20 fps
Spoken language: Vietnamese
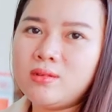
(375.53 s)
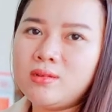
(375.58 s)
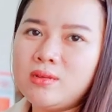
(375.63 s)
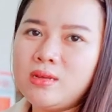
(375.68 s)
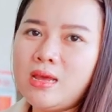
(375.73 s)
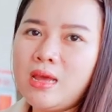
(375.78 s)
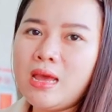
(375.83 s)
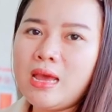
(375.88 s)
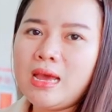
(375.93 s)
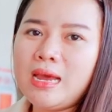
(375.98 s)
quá
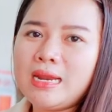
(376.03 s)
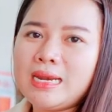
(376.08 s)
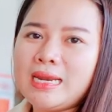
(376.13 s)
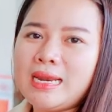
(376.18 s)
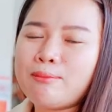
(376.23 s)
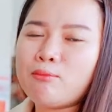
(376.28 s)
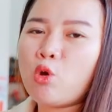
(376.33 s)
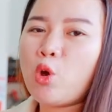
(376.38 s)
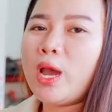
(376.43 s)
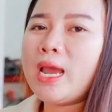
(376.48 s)
lỗ
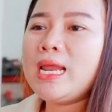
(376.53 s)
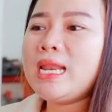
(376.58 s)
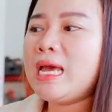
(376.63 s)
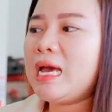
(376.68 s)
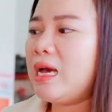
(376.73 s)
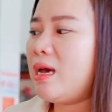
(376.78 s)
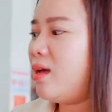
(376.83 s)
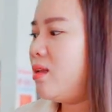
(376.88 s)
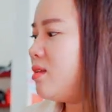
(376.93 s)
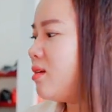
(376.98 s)
năm ngoái
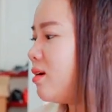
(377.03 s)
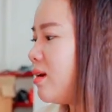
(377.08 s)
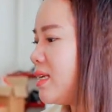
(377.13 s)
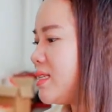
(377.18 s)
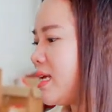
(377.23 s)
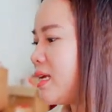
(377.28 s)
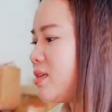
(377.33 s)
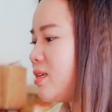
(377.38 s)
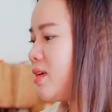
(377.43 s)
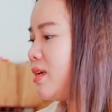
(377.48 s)
là hình như là
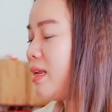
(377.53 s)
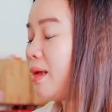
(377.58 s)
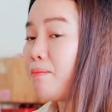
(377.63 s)
Sachia